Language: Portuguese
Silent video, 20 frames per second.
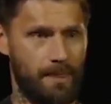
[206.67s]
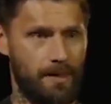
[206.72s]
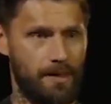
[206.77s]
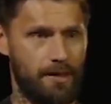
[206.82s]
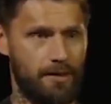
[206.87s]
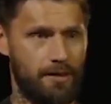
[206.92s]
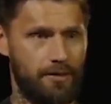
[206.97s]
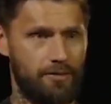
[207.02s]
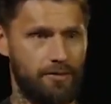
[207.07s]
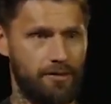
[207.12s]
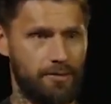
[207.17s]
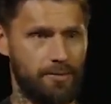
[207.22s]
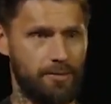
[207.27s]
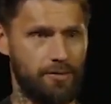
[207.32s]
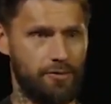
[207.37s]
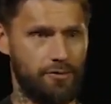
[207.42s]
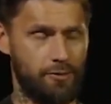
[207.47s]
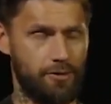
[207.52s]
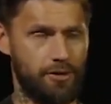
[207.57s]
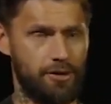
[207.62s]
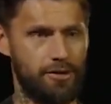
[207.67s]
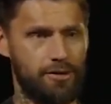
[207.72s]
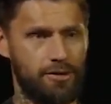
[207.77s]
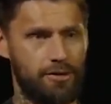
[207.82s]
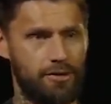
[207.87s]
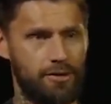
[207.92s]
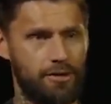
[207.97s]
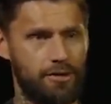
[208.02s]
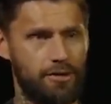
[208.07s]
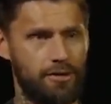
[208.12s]
Tá cada vez mais forte.
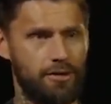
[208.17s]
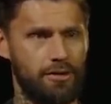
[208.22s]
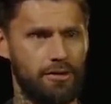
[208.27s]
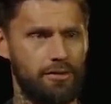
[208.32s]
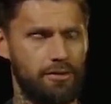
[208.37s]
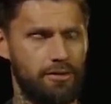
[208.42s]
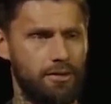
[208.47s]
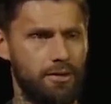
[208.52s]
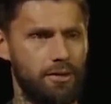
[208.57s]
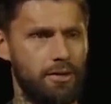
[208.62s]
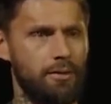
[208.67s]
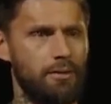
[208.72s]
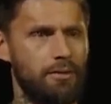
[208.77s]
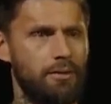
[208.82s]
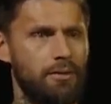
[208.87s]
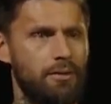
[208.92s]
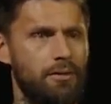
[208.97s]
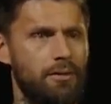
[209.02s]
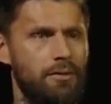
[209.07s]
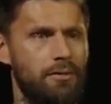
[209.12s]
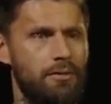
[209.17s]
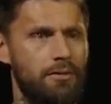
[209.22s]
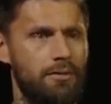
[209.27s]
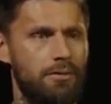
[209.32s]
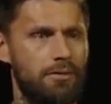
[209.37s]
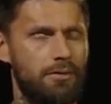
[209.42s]
jogador de Série B que ganha mal,